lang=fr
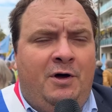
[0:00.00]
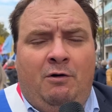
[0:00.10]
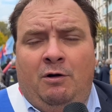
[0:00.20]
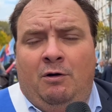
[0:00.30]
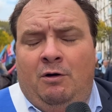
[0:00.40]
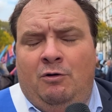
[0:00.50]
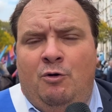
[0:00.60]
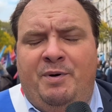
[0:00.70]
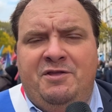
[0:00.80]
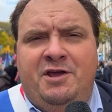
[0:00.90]
dans le
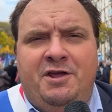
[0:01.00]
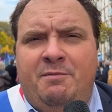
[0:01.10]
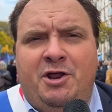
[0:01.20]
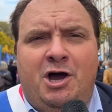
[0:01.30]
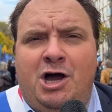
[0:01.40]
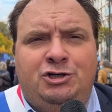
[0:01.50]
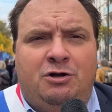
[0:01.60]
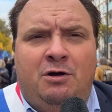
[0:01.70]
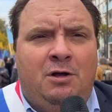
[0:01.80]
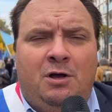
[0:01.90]
panier des ménages
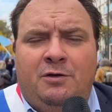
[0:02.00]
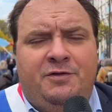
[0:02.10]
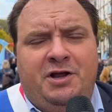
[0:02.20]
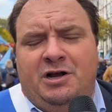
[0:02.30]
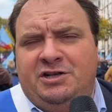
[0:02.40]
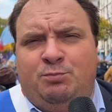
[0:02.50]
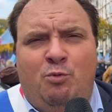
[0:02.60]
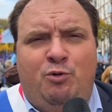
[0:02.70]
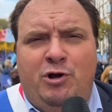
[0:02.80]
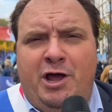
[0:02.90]
des classes
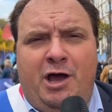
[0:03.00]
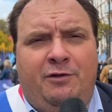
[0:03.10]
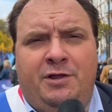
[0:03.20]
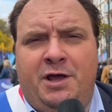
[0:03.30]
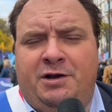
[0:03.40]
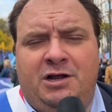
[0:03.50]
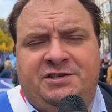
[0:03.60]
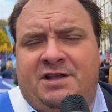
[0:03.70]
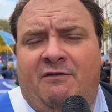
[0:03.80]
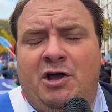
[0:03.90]
populaires, des
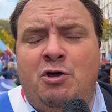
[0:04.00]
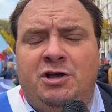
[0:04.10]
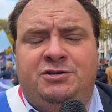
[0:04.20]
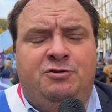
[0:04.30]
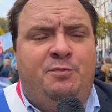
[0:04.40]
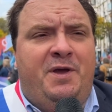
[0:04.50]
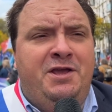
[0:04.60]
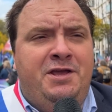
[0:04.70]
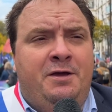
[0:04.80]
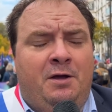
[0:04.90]
classes travailleuses du
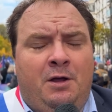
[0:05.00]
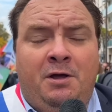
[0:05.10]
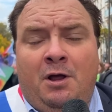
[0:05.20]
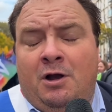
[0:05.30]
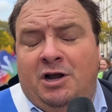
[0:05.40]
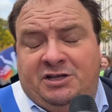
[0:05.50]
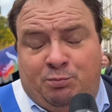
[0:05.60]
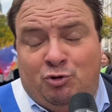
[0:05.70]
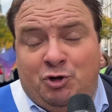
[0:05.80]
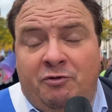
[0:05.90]
pays.
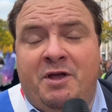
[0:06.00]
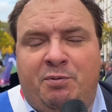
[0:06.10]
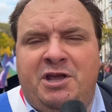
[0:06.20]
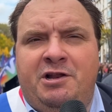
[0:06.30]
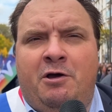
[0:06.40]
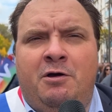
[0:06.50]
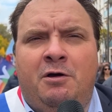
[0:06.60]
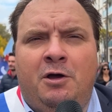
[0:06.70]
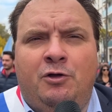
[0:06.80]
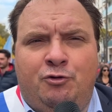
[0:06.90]
L'explosion des prix de,
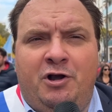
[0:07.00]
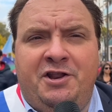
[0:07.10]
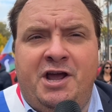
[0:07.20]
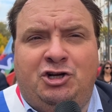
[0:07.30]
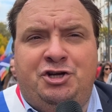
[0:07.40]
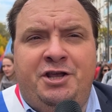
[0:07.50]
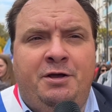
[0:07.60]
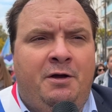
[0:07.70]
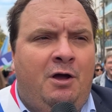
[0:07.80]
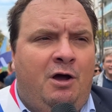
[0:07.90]
l'énergie
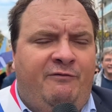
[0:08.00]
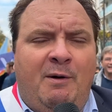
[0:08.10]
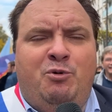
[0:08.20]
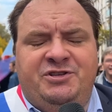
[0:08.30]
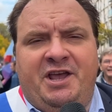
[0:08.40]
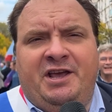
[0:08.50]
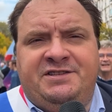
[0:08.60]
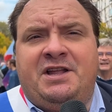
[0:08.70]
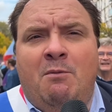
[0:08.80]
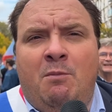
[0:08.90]
va peser
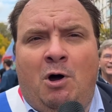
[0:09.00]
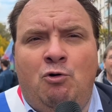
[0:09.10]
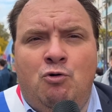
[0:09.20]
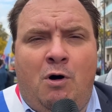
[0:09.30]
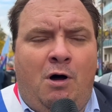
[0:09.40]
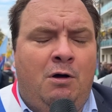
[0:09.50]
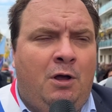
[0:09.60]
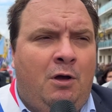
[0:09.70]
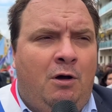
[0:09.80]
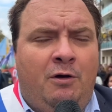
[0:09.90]
extrêmement lourd
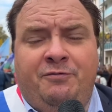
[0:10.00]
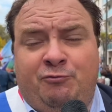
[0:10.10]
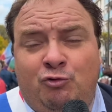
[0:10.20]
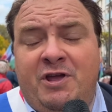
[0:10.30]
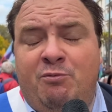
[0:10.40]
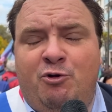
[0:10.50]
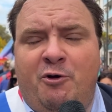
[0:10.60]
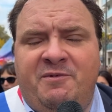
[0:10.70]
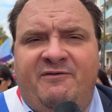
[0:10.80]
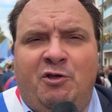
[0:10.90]
euh, tout début
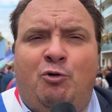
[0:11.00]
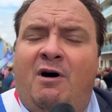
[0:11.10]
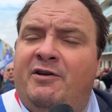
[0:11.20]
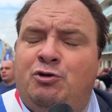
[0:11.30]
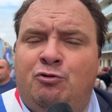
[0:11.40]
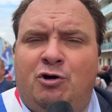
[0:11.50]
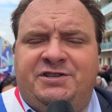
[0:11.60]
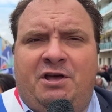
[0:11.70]
2023 avec une hausse